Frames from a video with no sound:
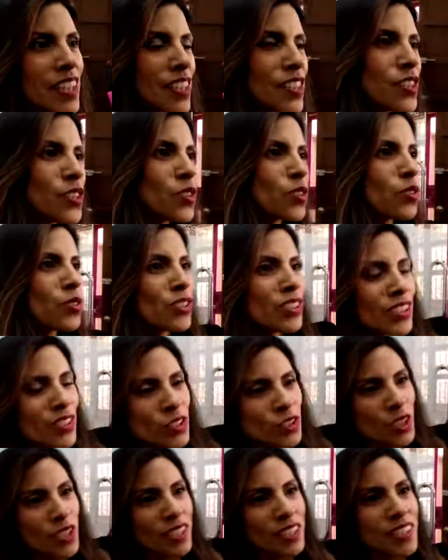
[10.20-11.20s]
Yo
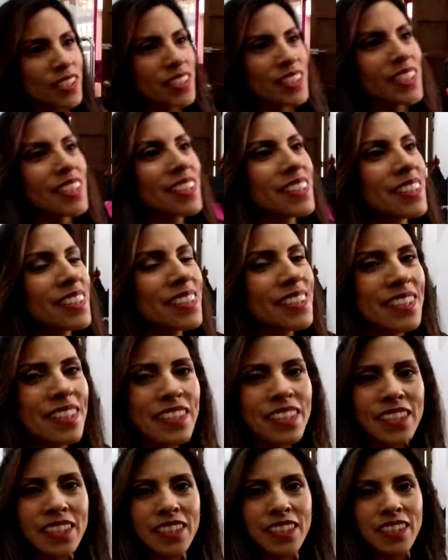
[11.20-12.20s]
considero que sí
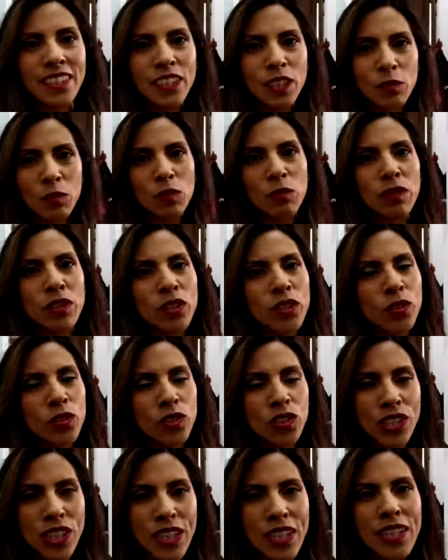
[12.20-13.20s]
existen en este momento
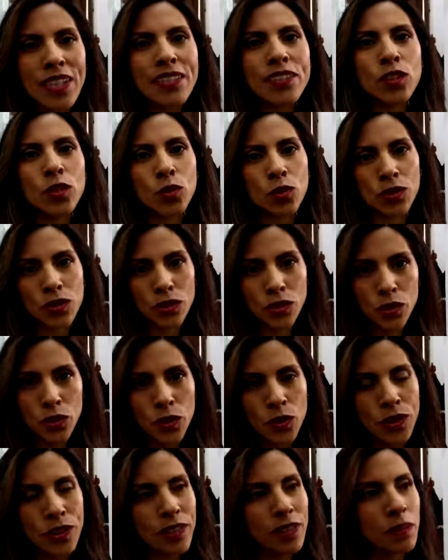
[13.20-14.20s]
ya las
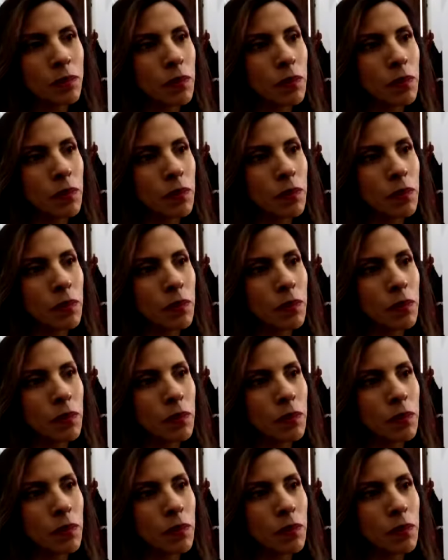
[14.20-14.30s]
condiciones.